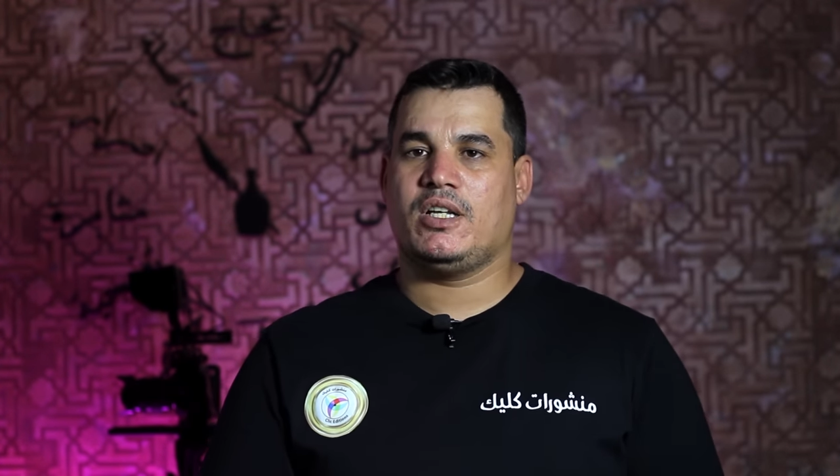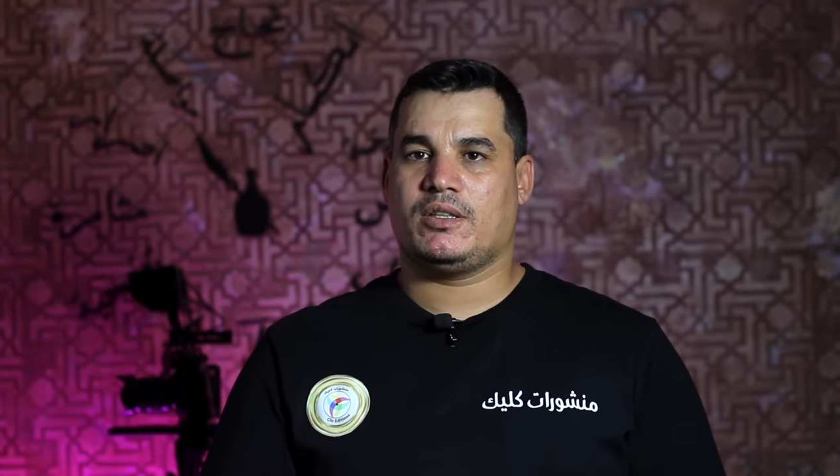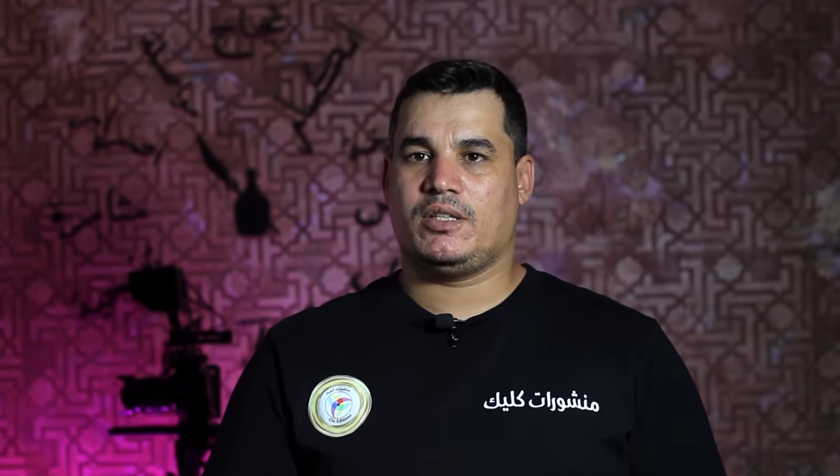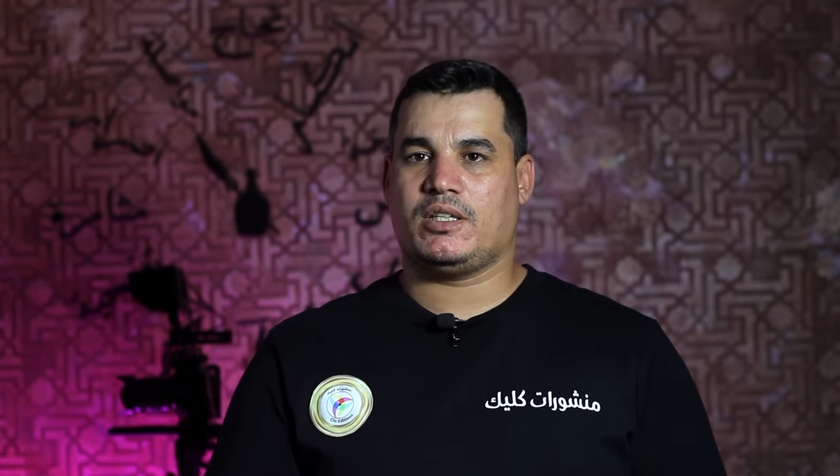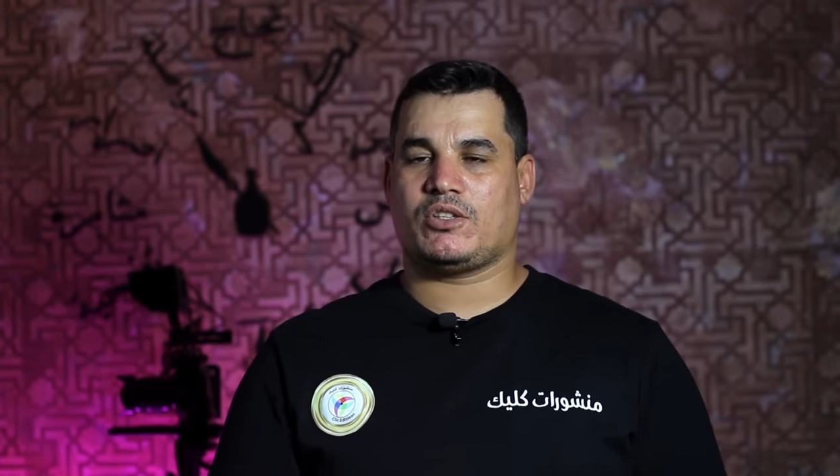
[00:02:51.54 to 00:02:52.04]

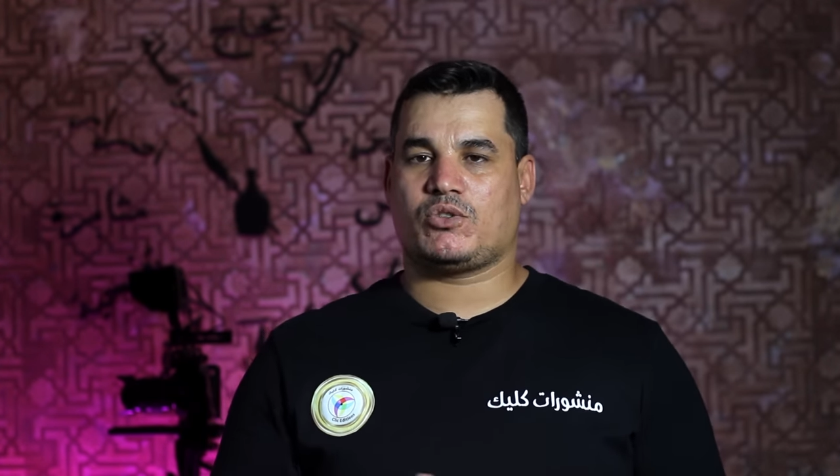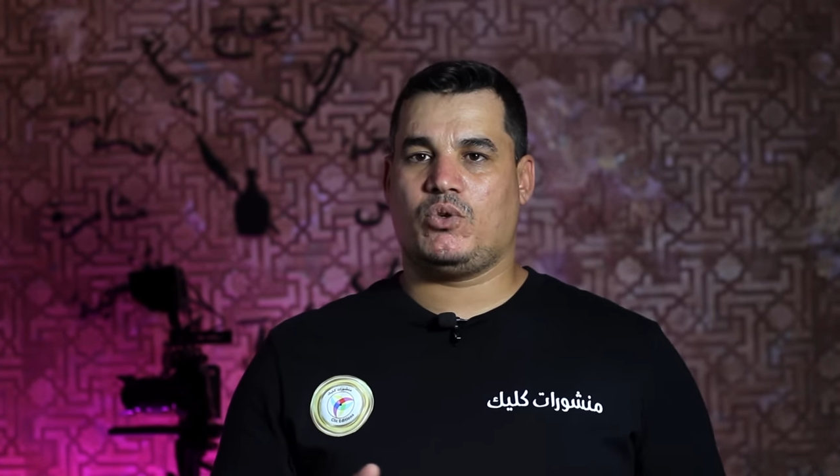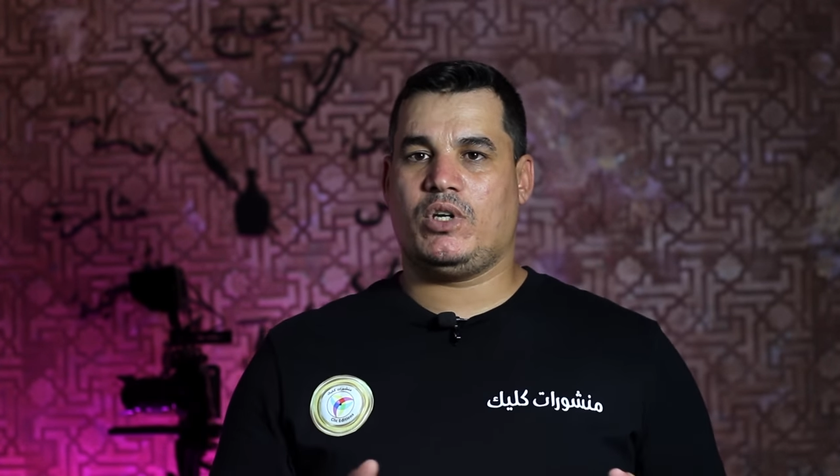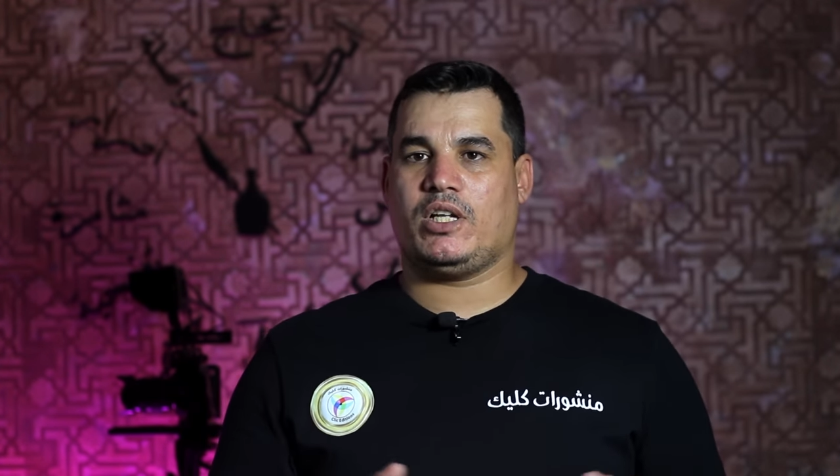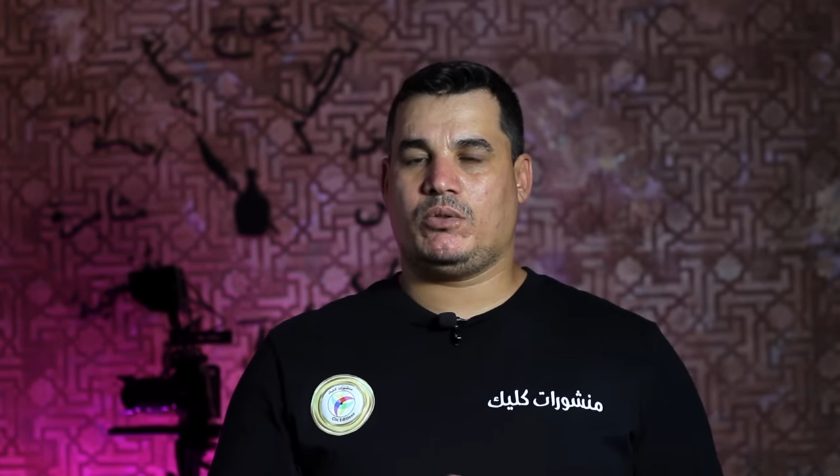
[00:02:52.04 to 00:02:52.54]
دلتا
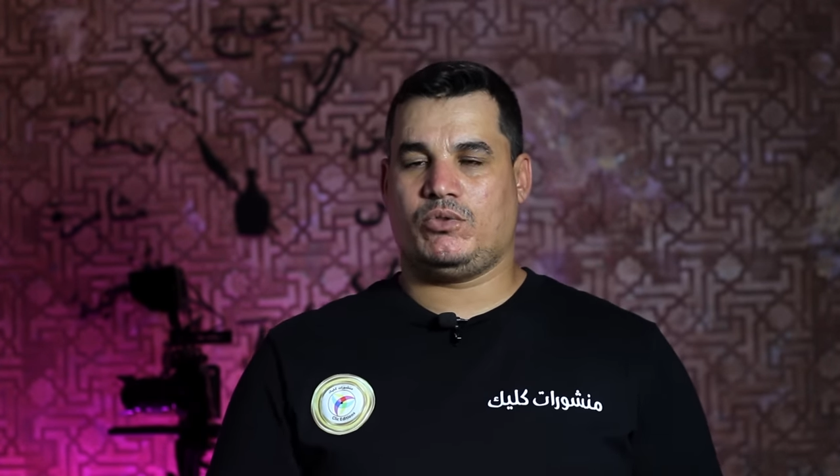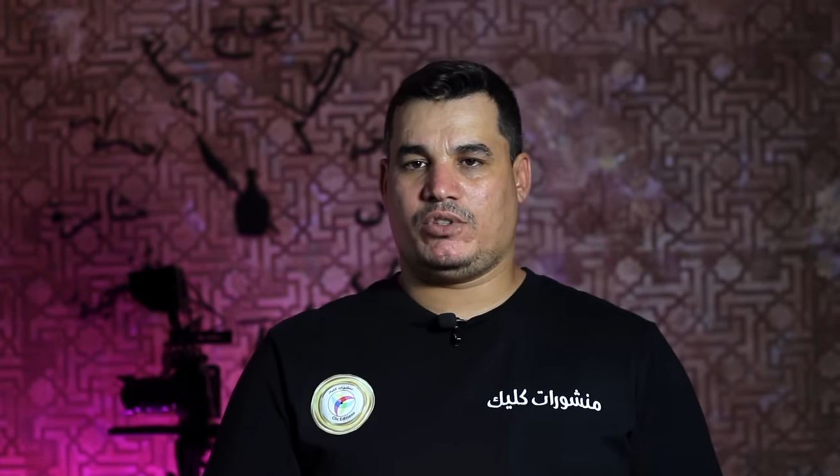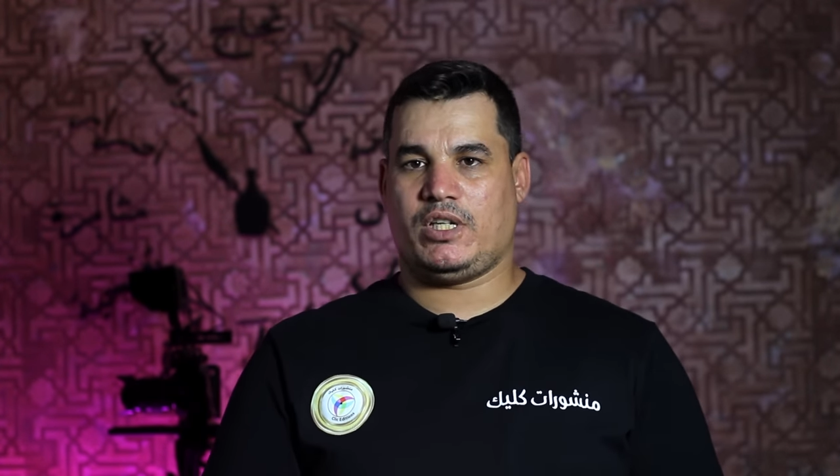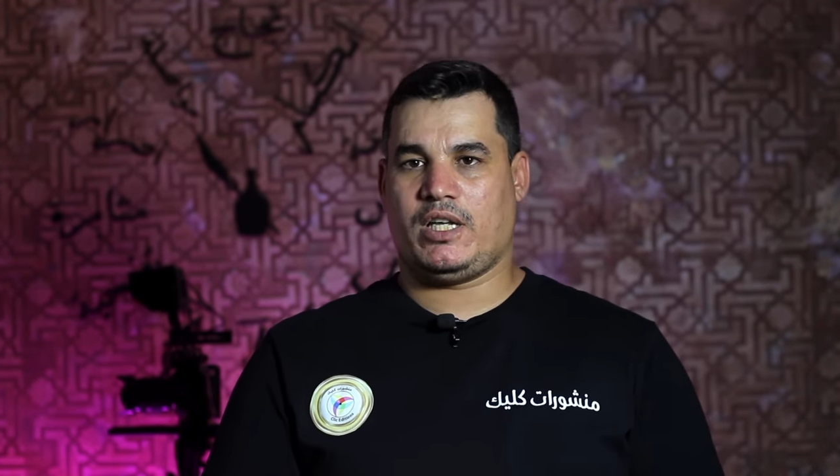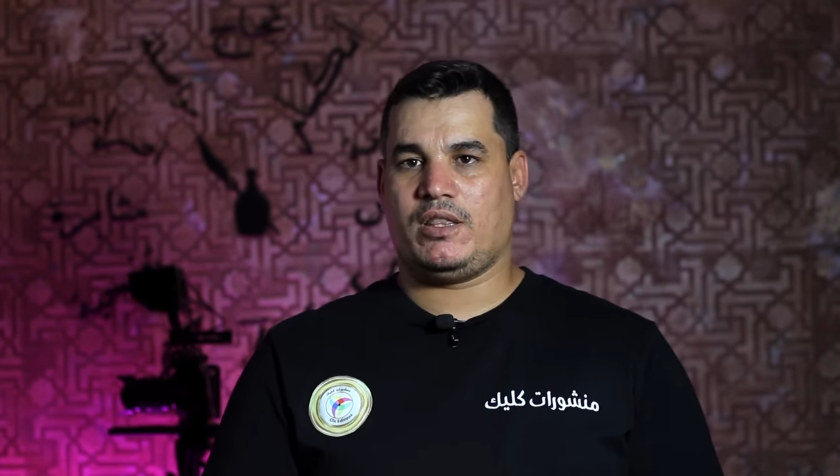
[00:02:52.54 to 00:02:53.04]
سكول عند
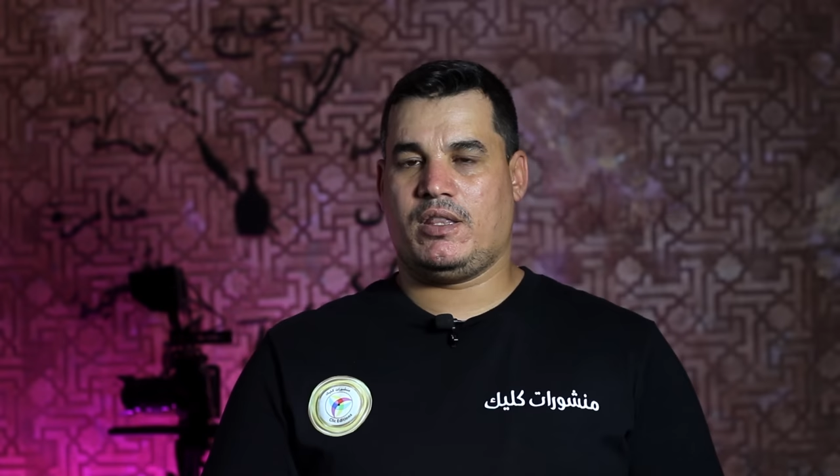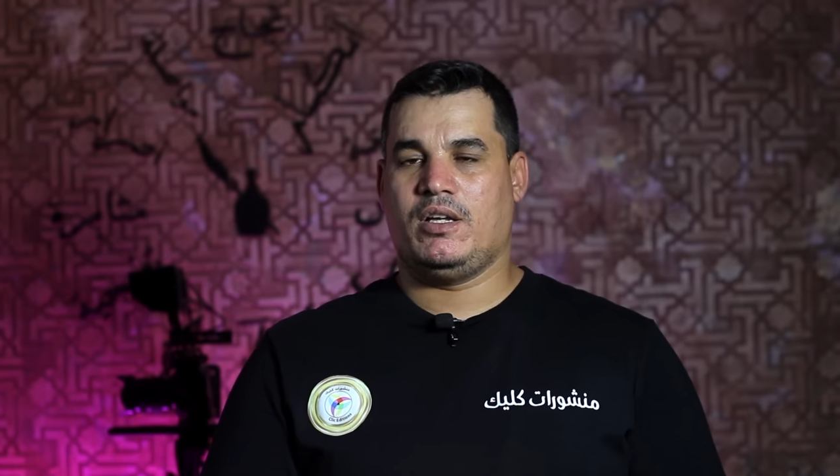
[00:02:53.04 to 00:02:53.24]
الاستاذ